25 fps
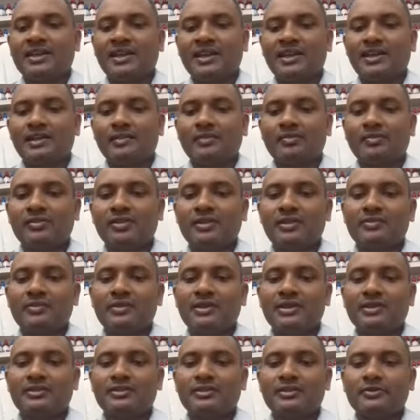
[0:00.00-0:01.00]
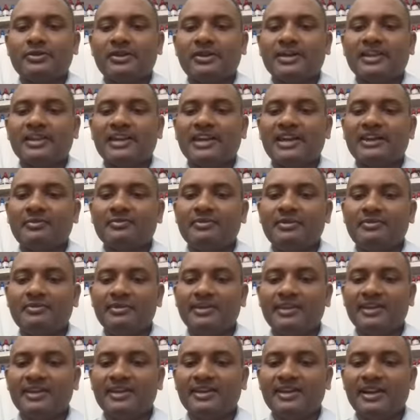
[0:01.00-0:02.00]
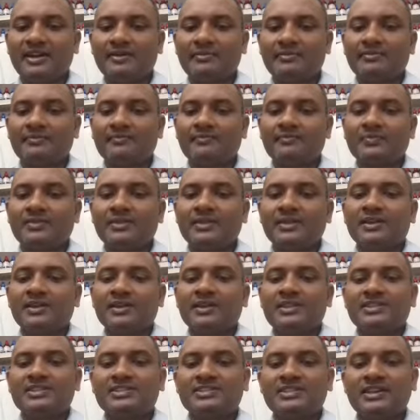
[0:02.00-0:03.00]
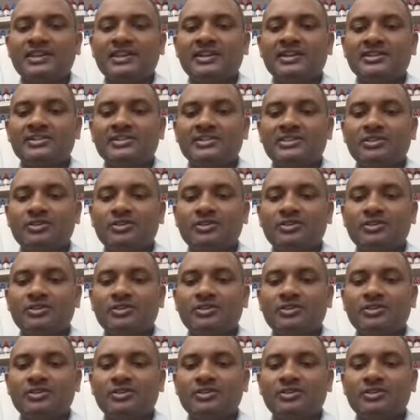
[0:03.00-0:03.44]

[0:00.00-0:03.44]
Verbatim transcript: कैल्शियम एक सौ इक्यानवे मिलीग्राम जिंक